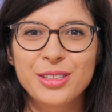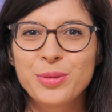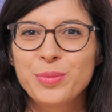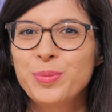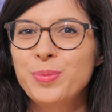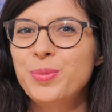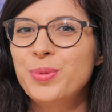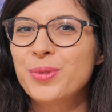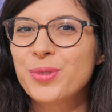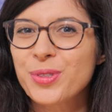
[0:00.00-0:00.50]

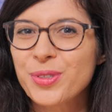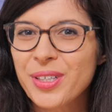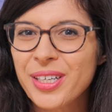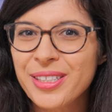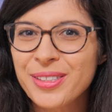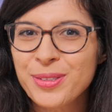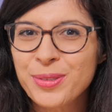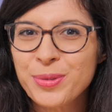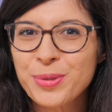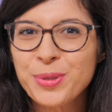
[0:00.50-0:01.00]
Bonjour
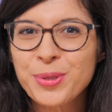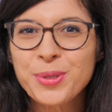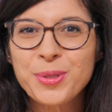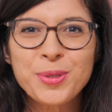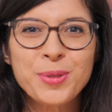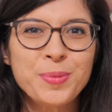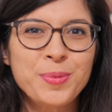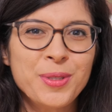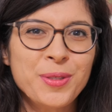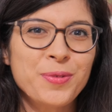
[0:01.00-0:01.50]
à
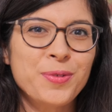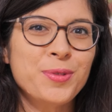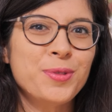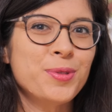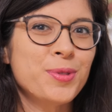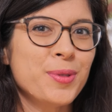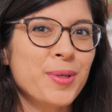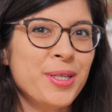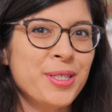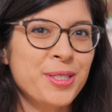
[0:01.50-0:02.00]
tous,
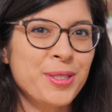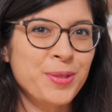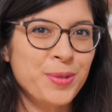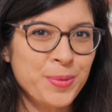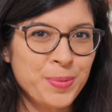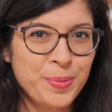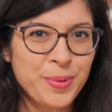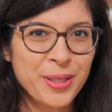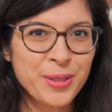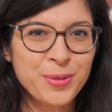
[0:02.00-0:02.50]
bienvenue sur la chaîne
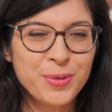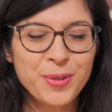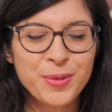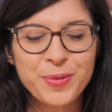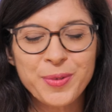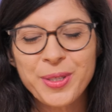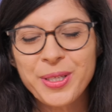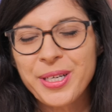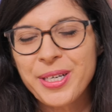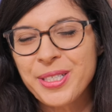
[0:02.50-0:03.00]
de Partout
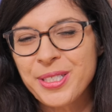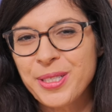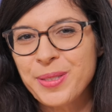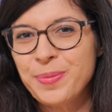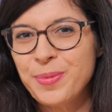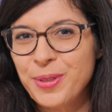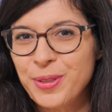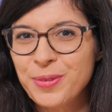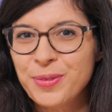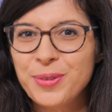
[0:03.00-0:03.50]
en Voyage
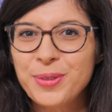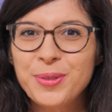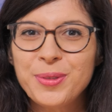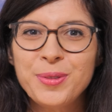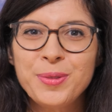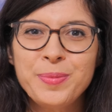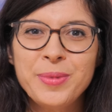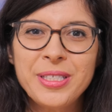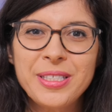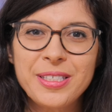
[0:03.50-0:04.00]
et blog
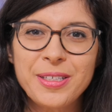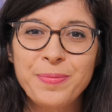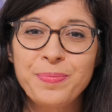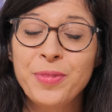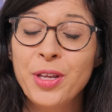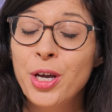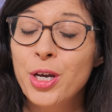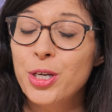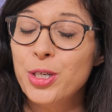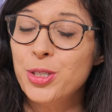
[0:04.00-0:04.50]
Lumix.
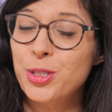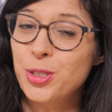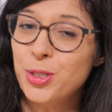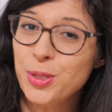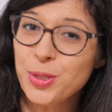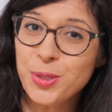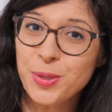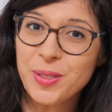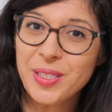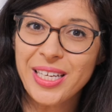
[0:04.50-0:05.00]

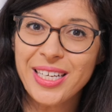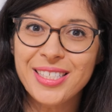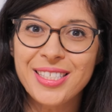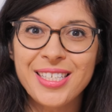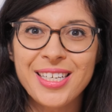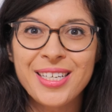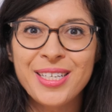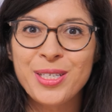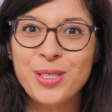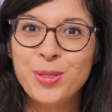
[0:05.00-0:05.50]
Je suis
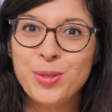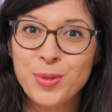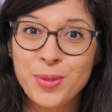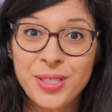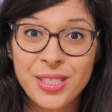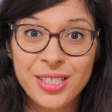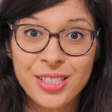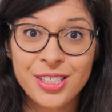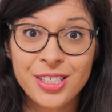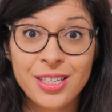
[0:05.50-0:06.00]
Nadia et sur
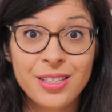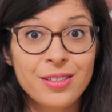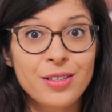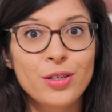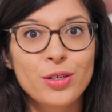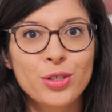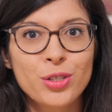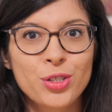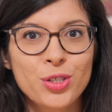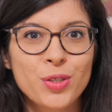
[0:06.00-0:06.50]
cette chaîne,
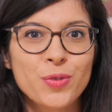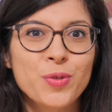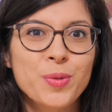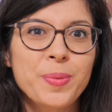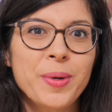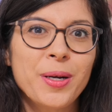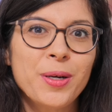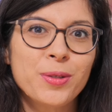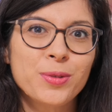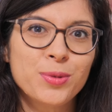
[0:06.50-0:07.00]
je
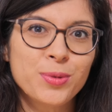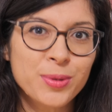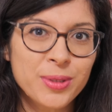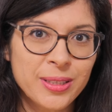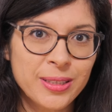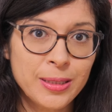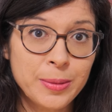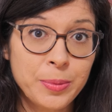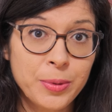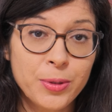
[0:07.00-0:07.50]
vous parle en
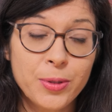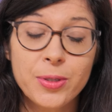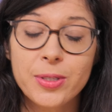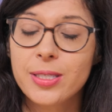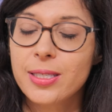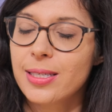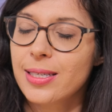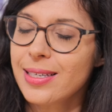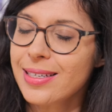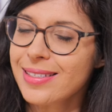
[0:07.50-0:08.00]
toute
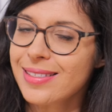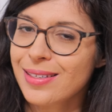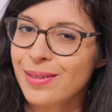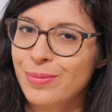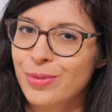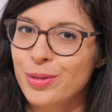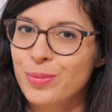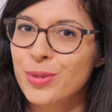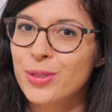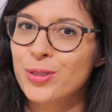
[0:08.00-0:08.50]
indépendance et
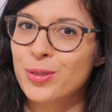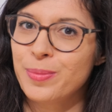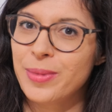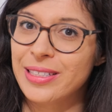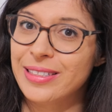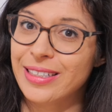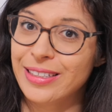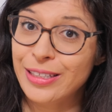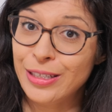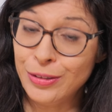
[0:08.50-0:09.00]
simplement de
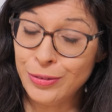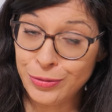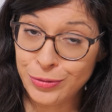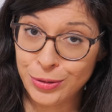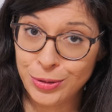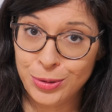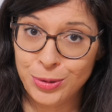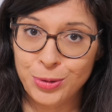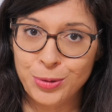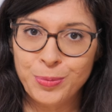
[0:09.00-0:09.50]
matériel
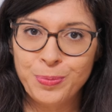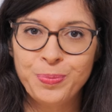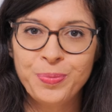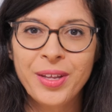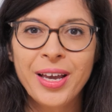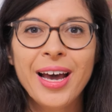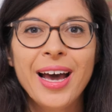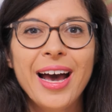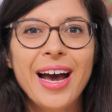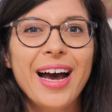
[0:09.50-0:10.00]
photo.
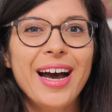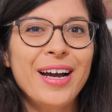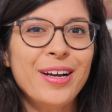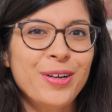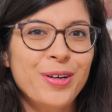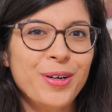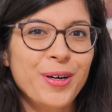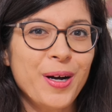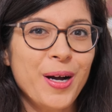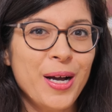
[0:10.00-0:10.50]

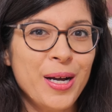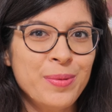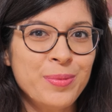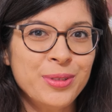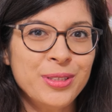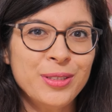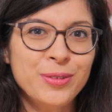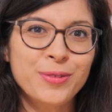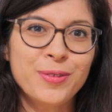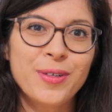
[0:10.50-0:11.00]
Alors
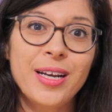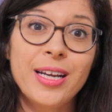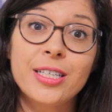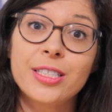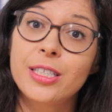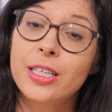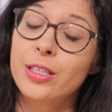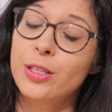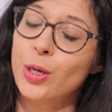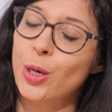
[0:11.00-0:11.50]
abonnez-vous à la
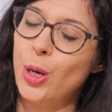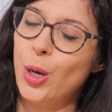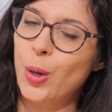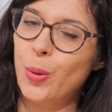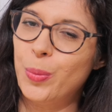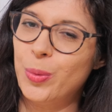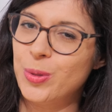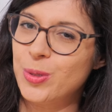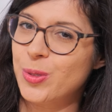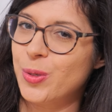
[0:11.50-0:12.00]
chaîne
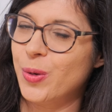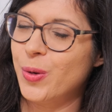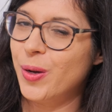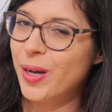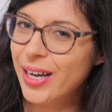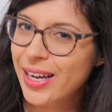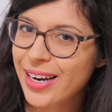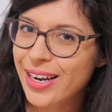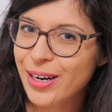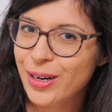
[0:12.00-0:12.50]
en pensant
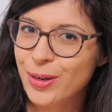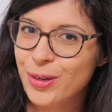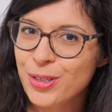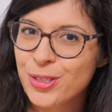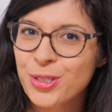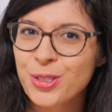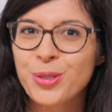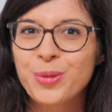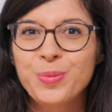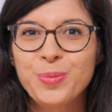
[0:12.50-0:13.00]
à la
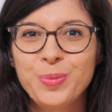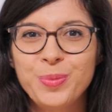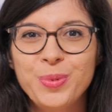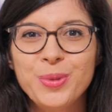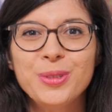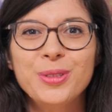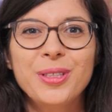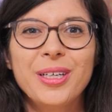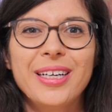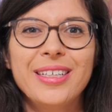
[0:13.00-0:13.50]
cloche
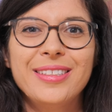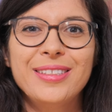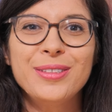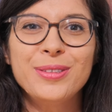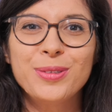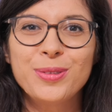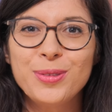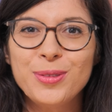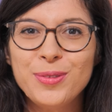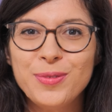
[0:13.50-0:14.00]
pour ne
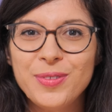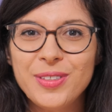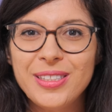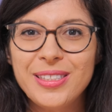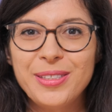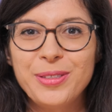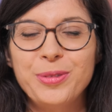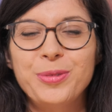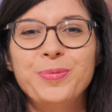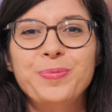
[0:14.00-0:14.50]
rater aucune
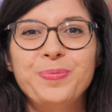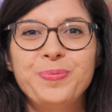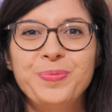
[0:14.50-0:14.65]
vidéo.